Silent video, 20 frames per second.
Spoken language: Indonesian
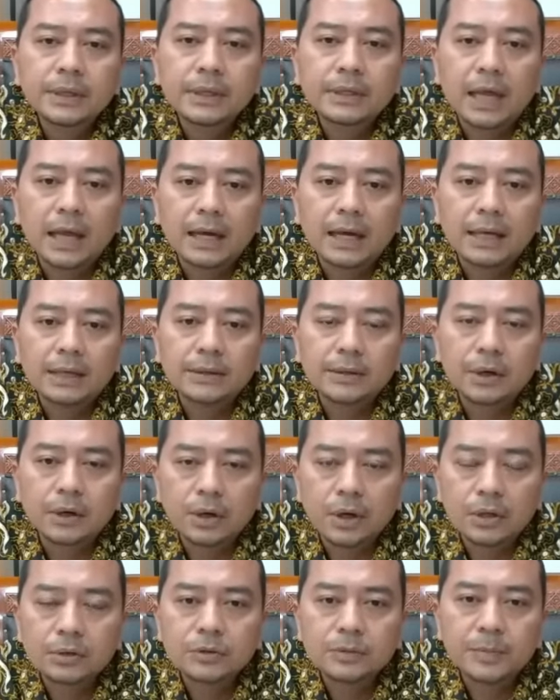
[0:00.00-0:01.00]
kita akan
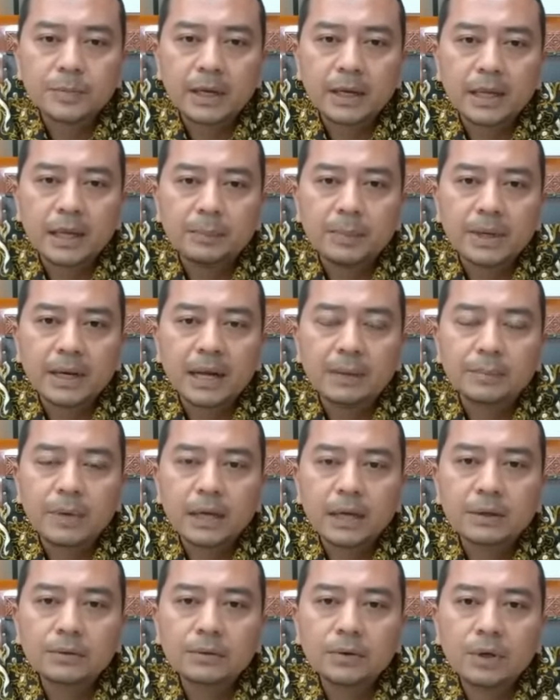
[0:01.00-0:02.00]
dorong supaya penambahan